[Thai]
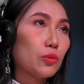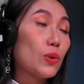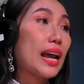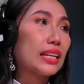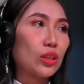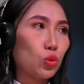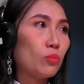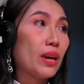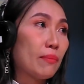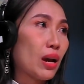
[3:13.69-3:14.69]
เวลาจากคุณ
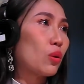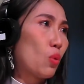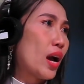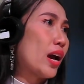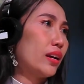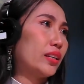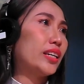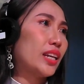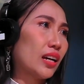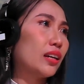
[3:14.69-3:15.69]
แม่มากกว่าอ
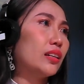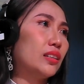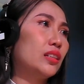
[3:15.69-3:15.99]
ย่างเงี้ยค่ะ